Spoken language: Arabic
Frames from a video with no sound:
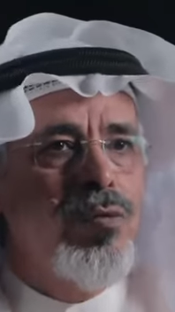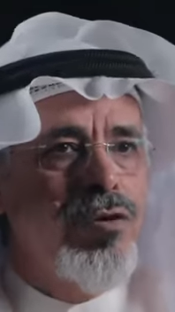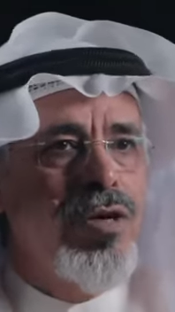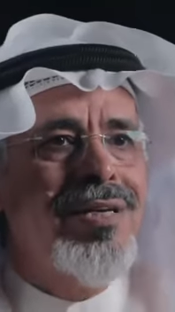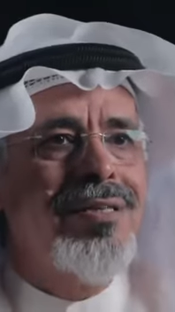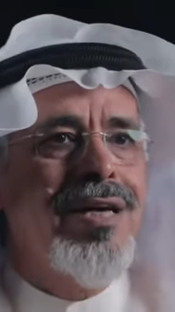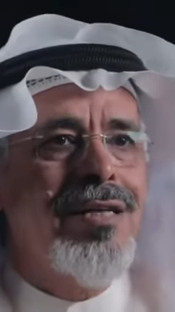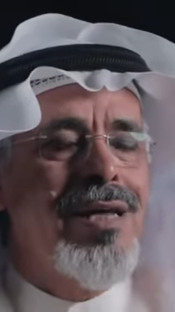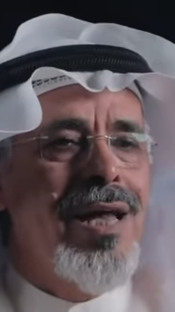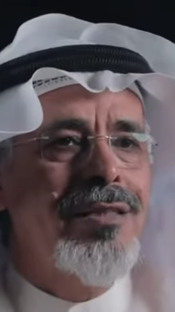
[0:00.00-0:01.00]
ذلك
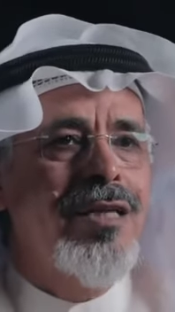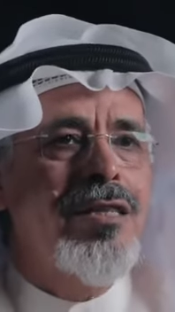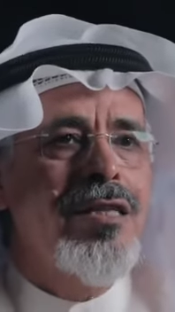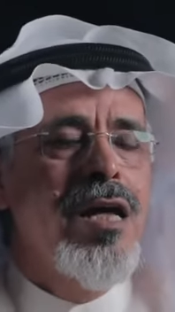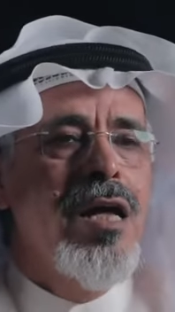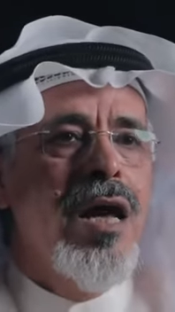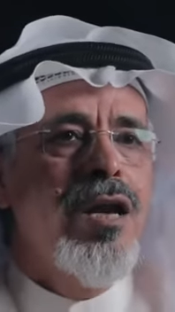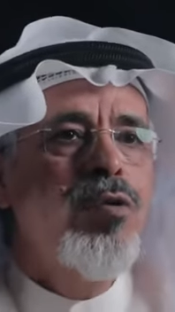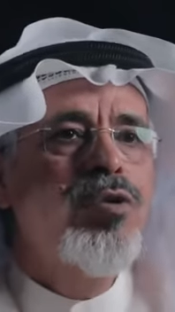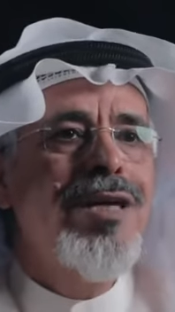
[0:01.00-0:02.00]
ويؤكد هذه الأحداث
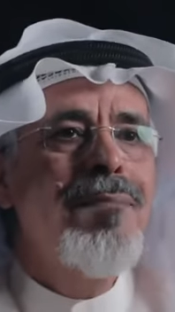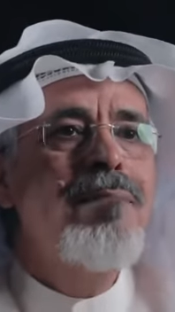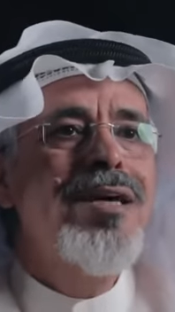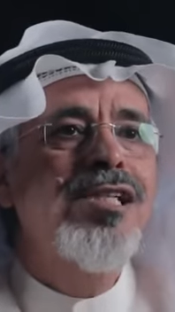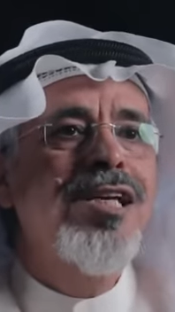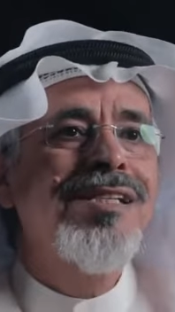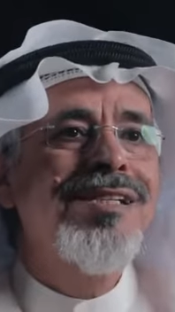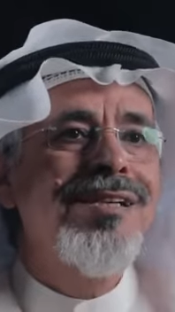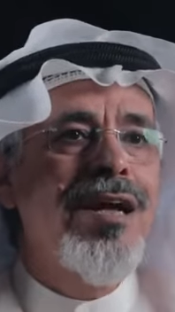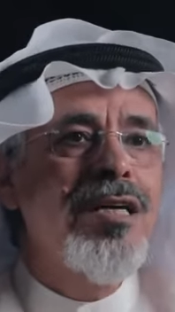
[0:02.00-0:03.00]
أنه تم
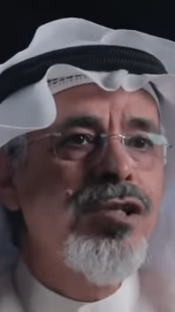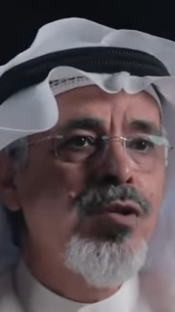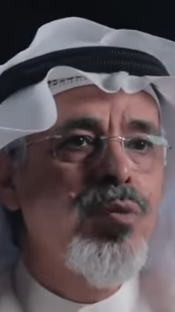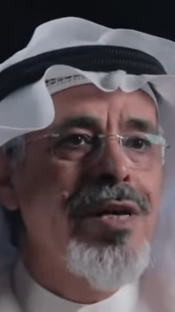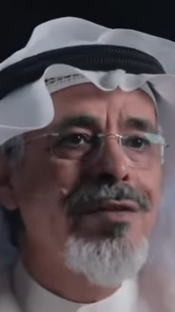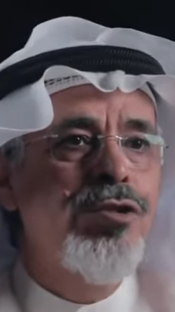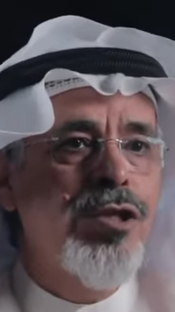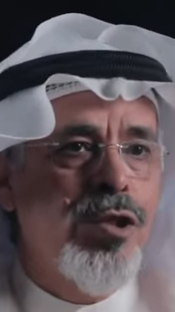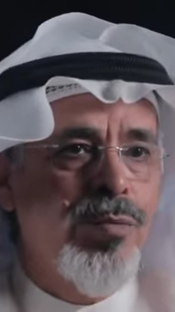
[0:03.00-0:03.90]
جز رأس ويليام